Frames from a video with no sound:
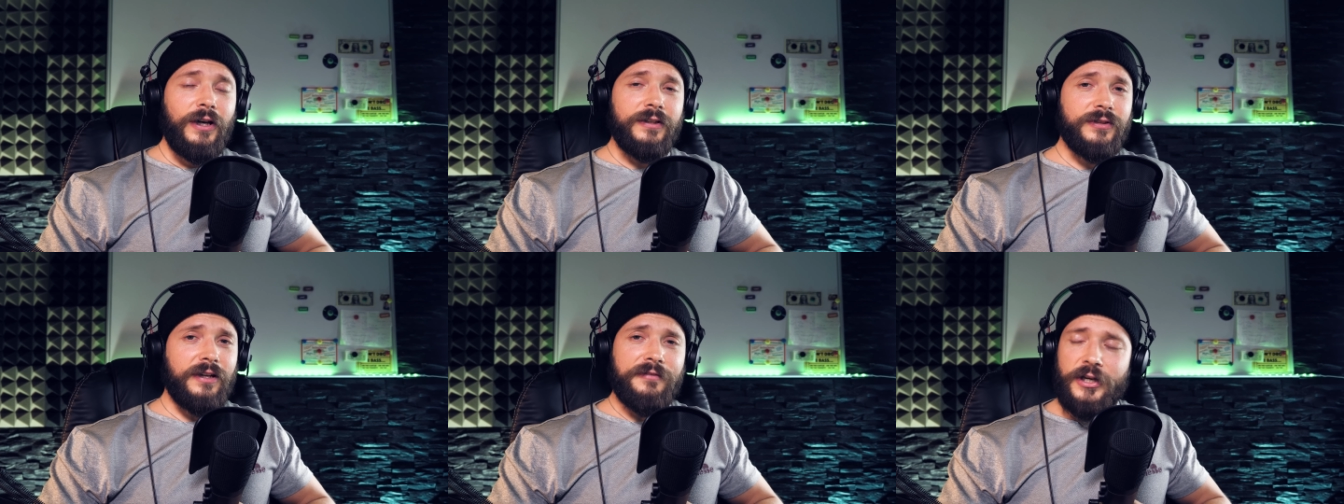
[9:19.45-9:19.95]

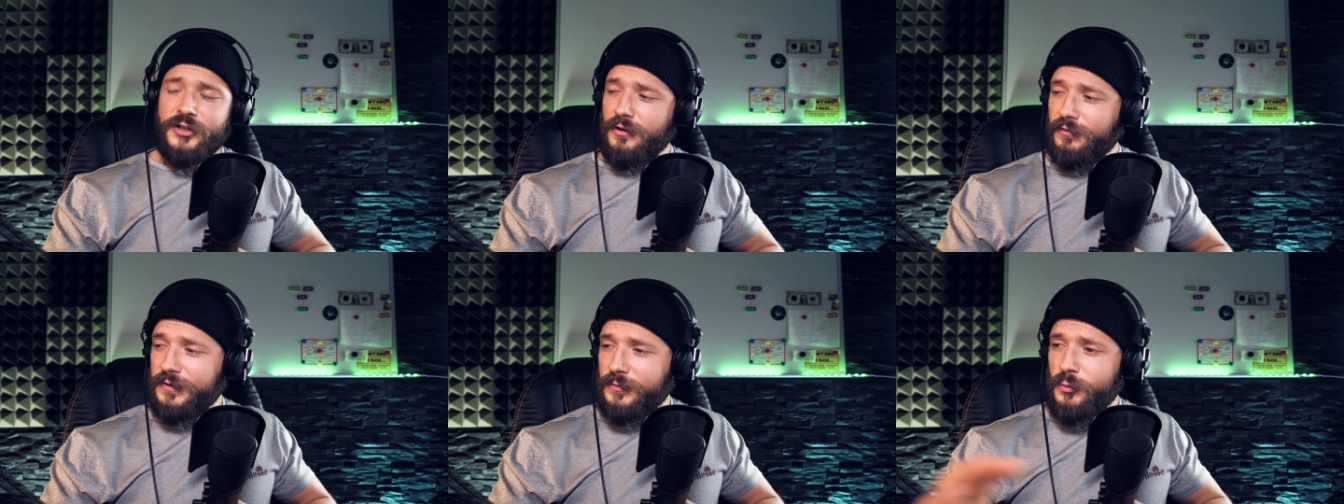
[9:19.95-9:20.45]
Also der
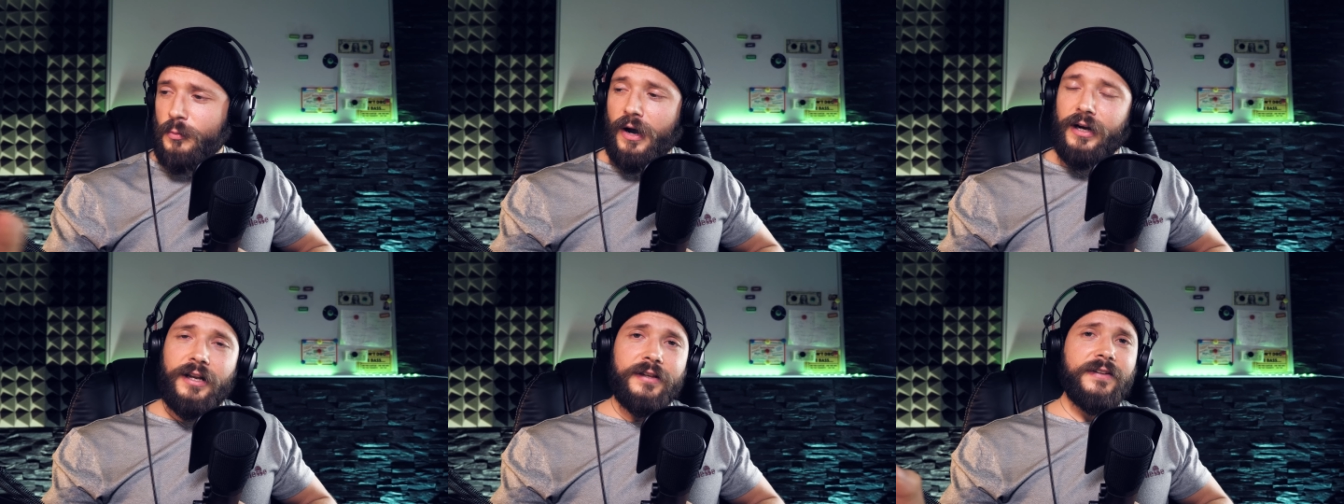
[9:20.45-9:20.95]
Wirkstoff ist
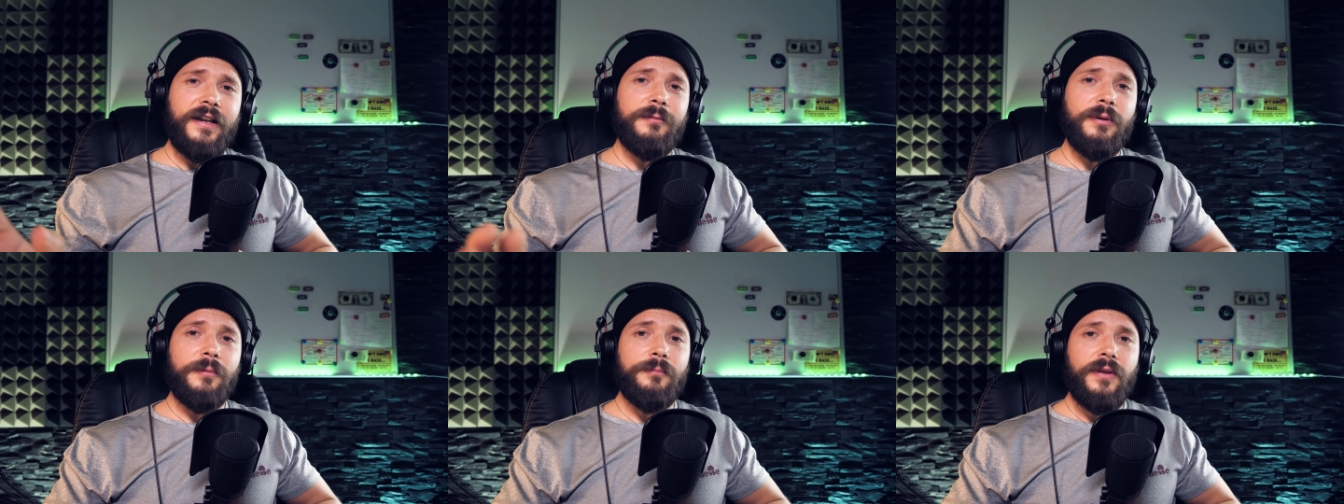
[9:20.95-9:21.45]
überall
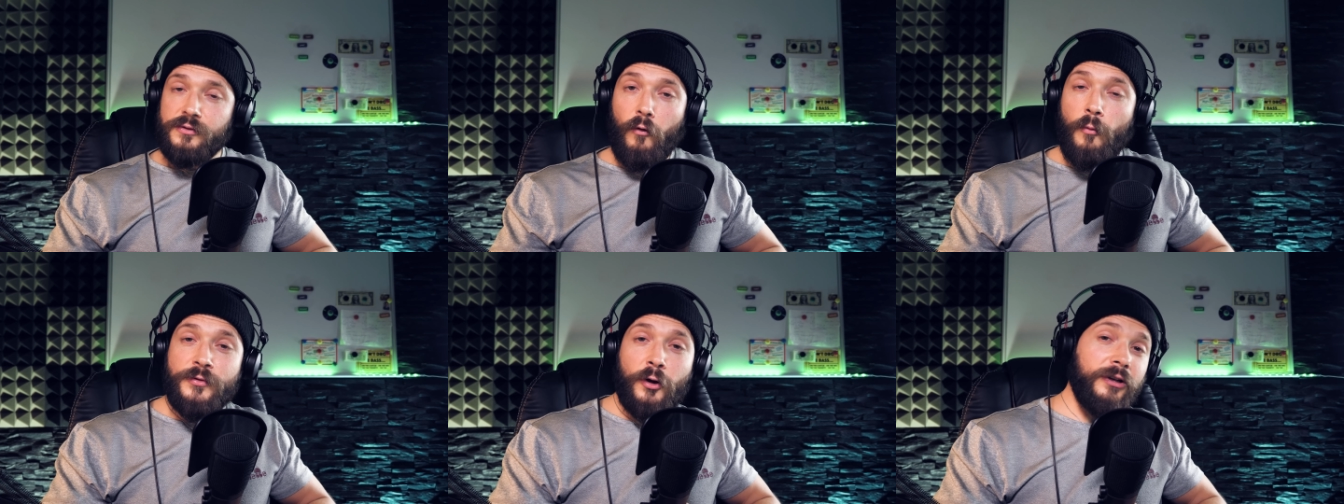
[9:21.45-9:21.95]
dasselbe. Also
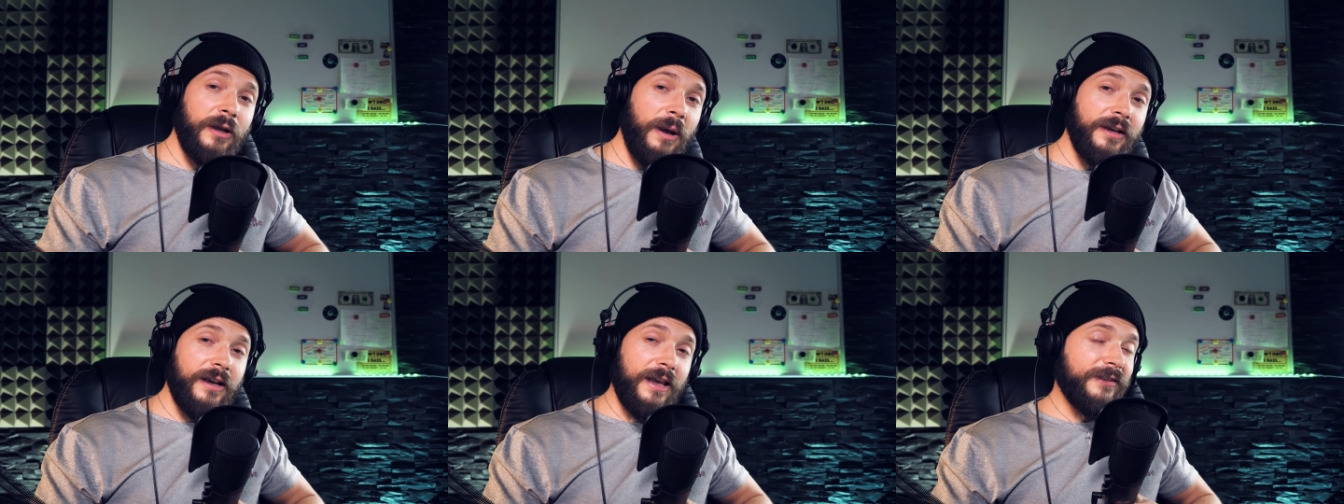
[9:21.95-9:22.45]
warum sollte
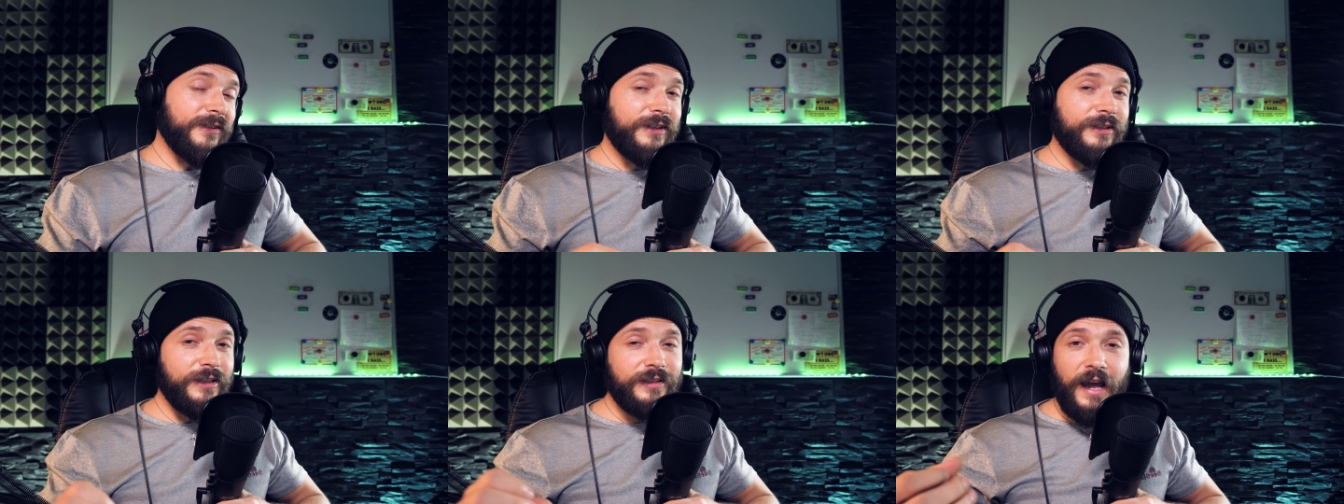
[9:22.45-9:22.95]
man es
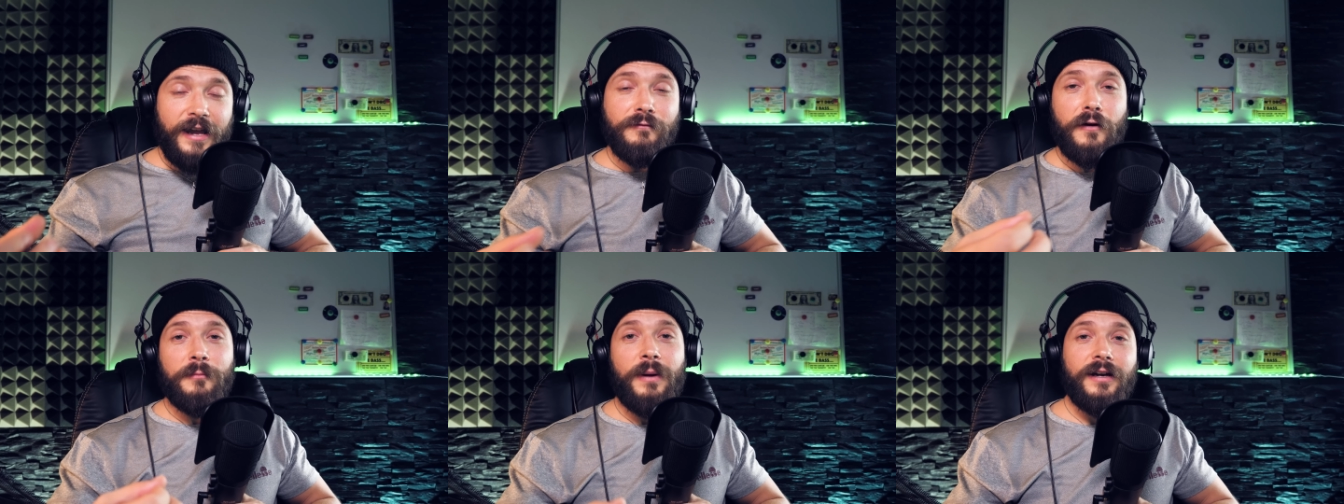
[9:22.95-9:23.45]
sich nicht
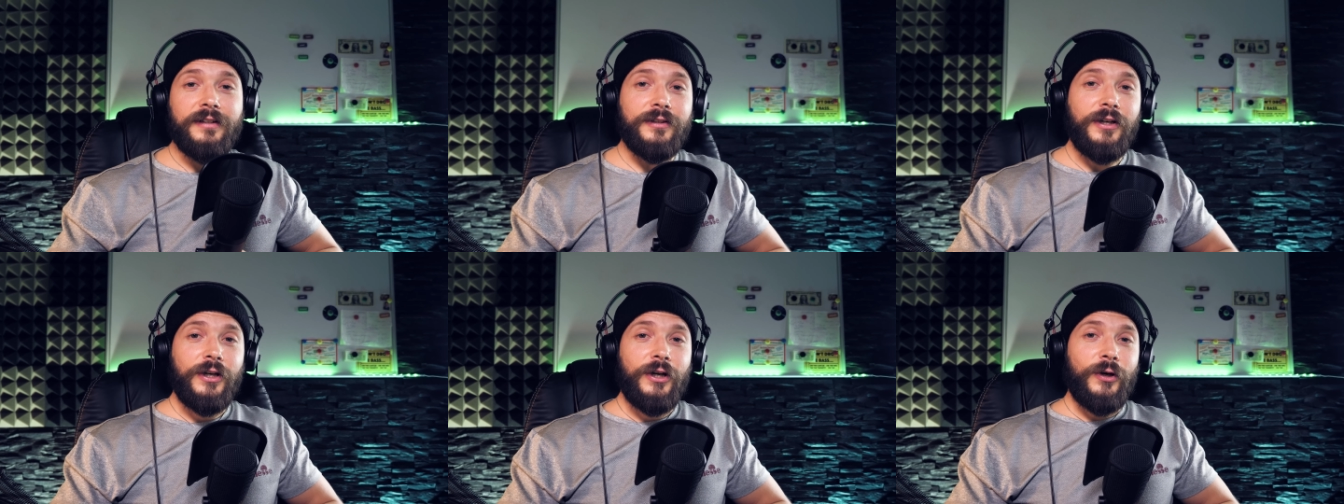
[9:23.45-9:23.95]
einfach machen